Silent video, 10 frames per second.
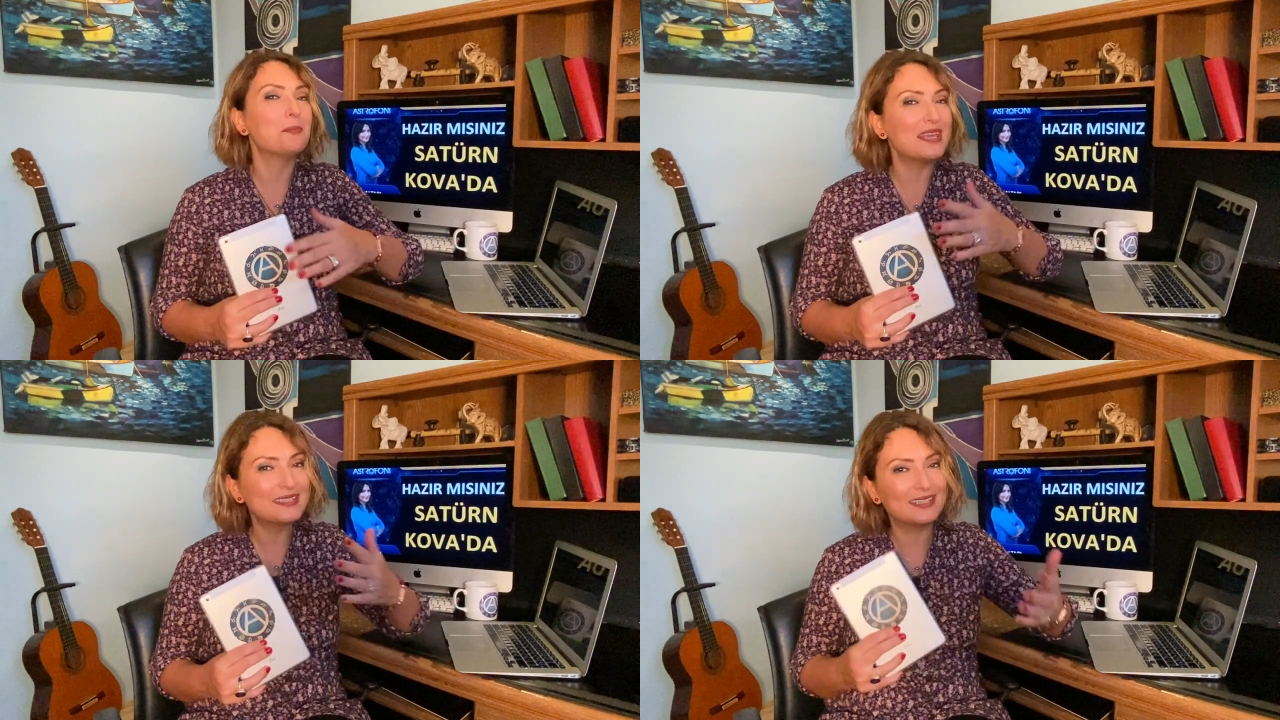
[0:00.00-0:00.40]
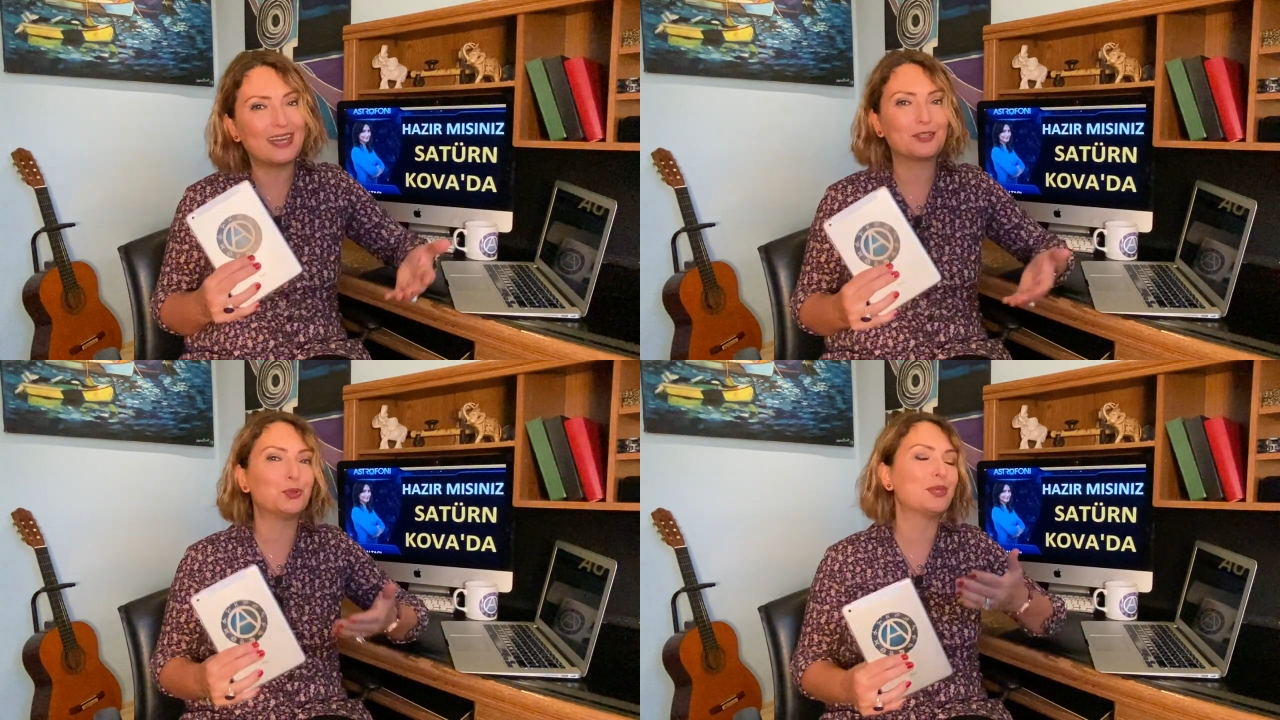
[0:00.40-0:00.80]

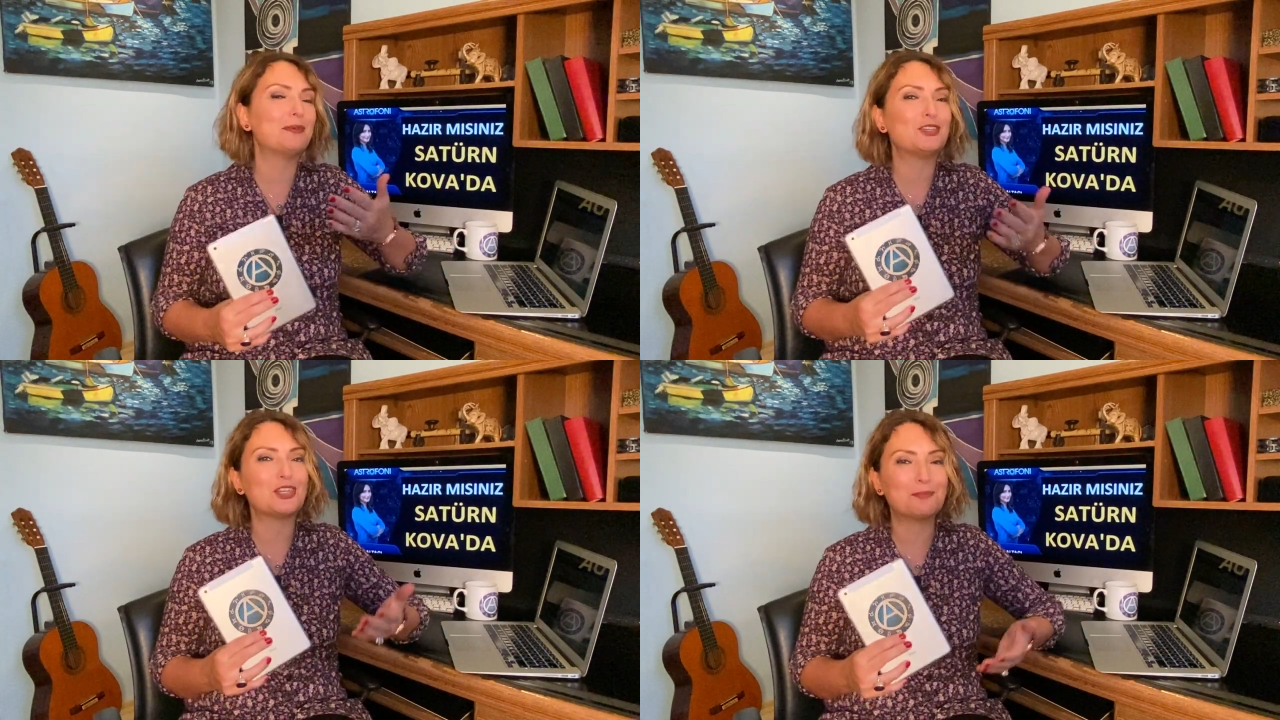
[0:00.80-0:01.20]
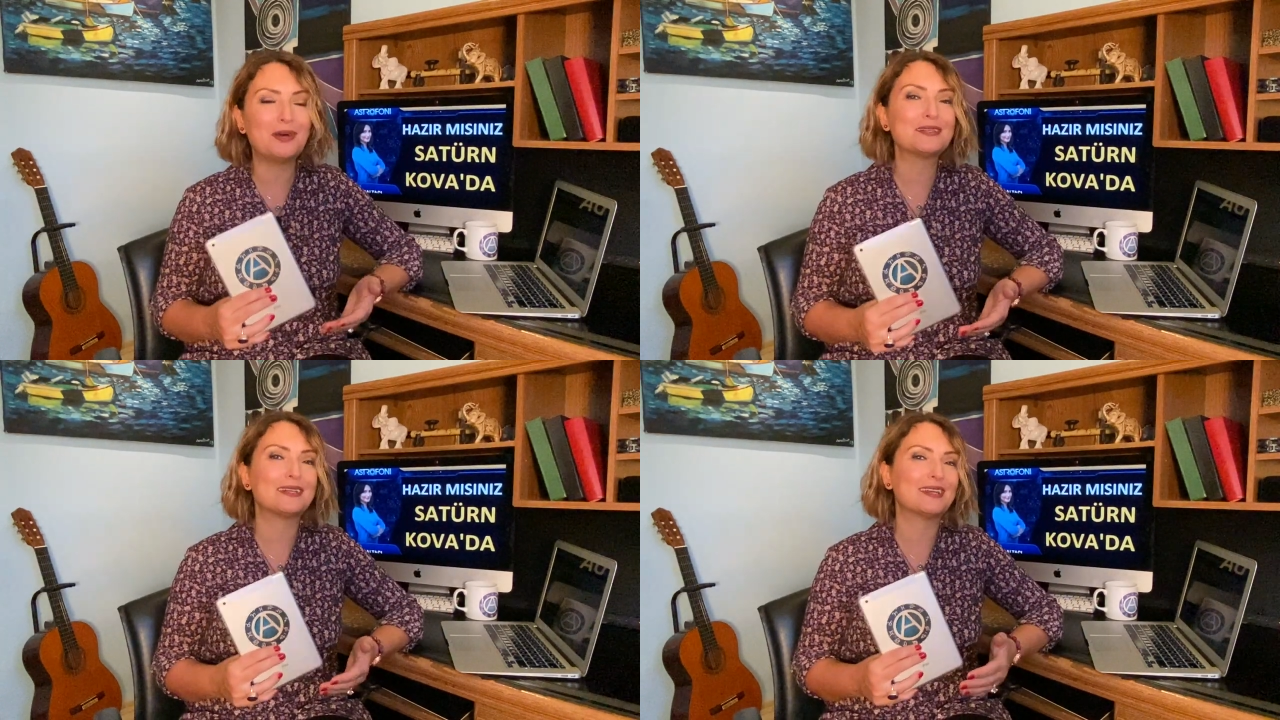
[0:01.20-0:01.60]
piyasalarda olabilecek
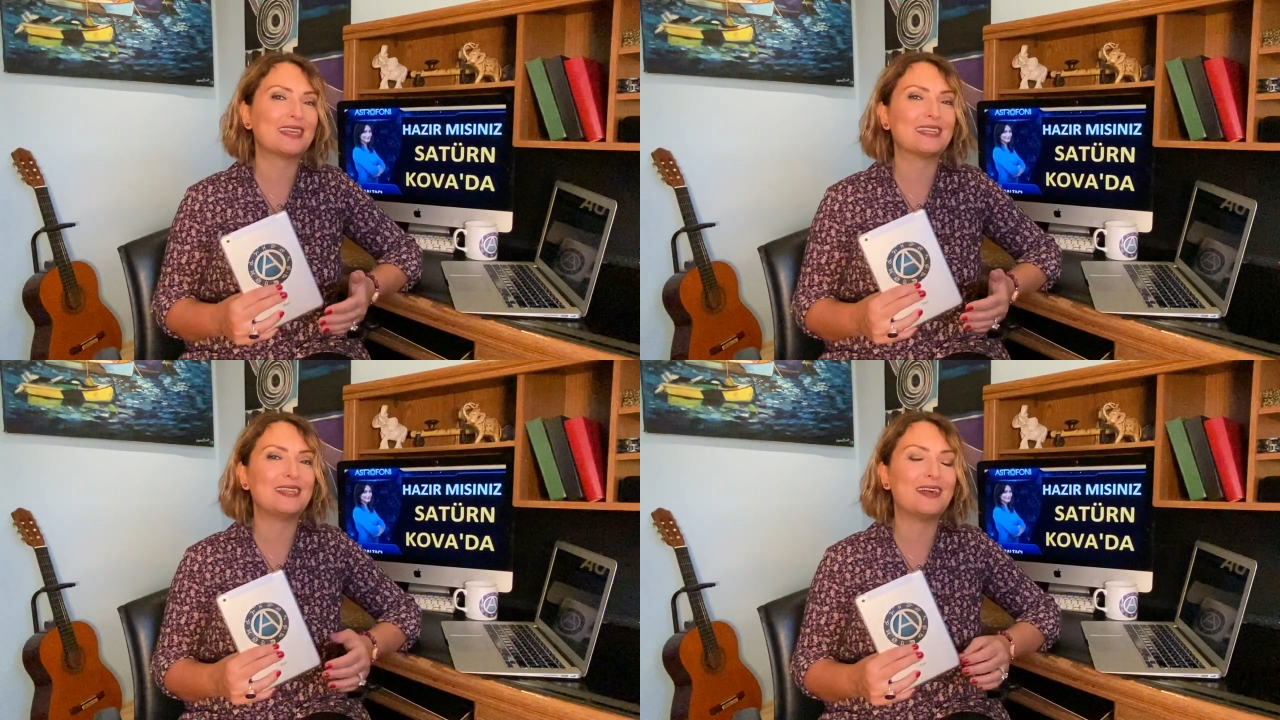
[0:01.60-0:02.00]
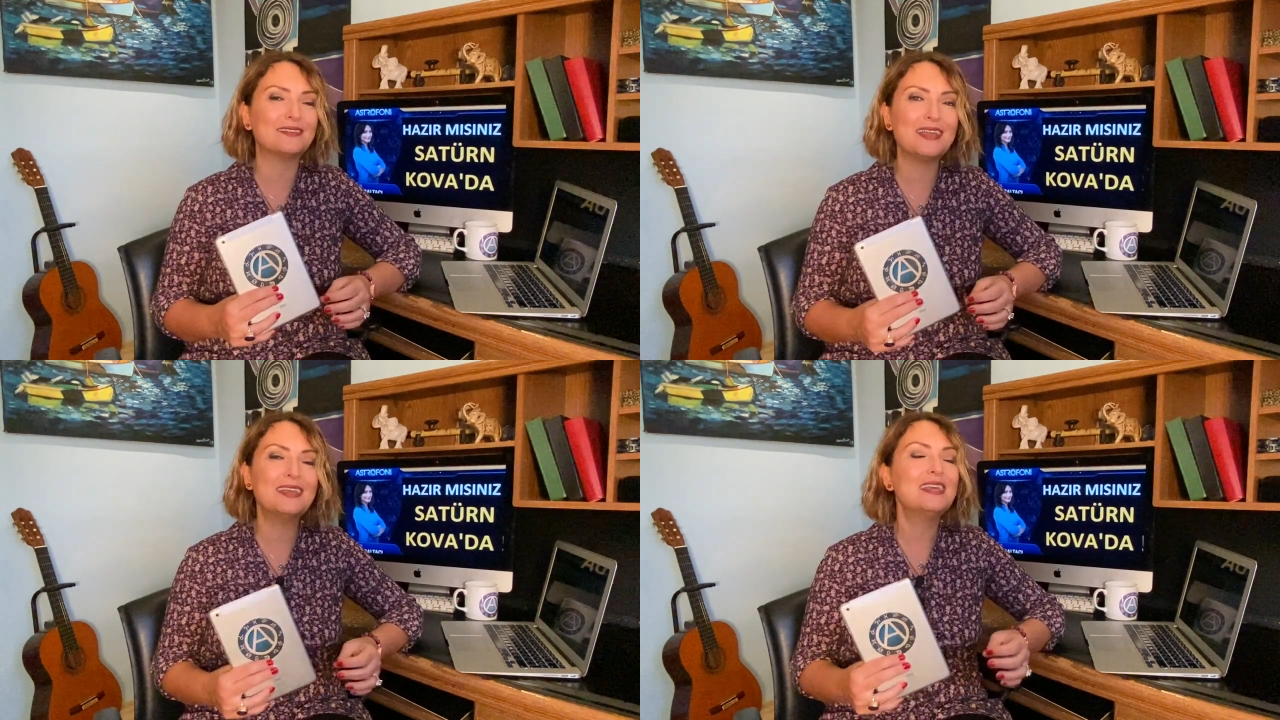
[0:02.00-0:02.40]
bazı
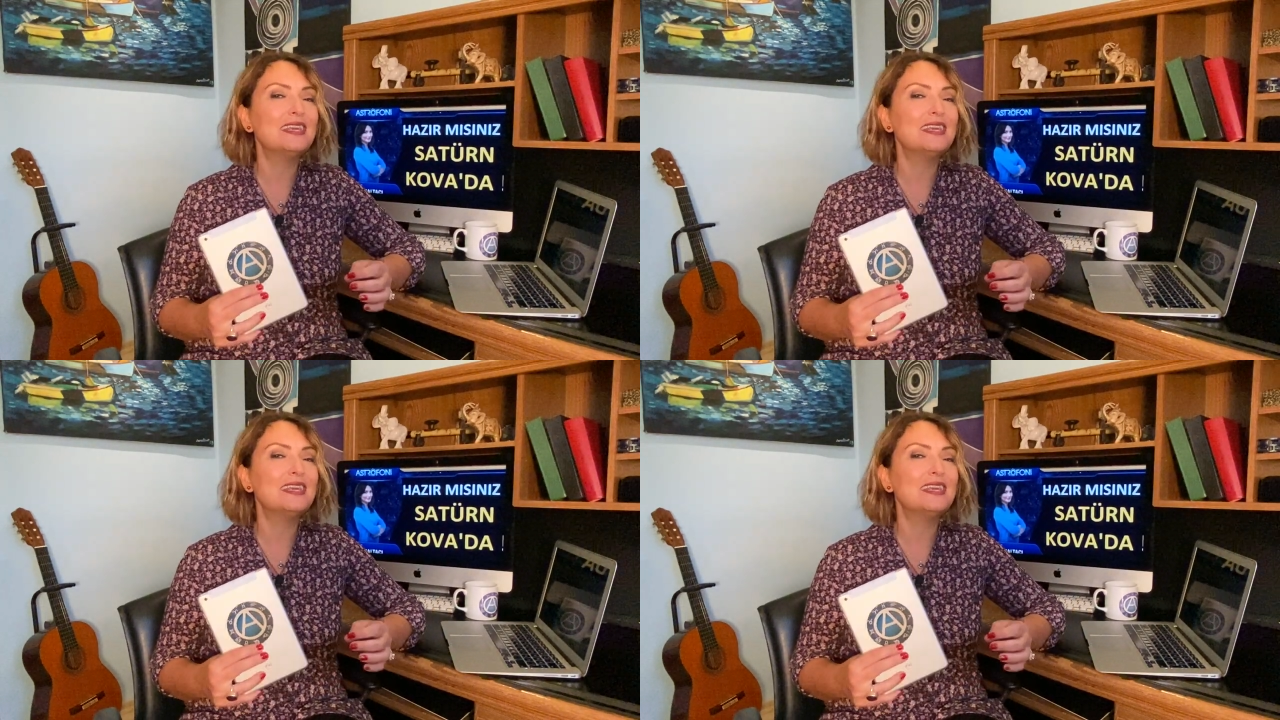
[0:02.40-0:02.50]
hareketlerde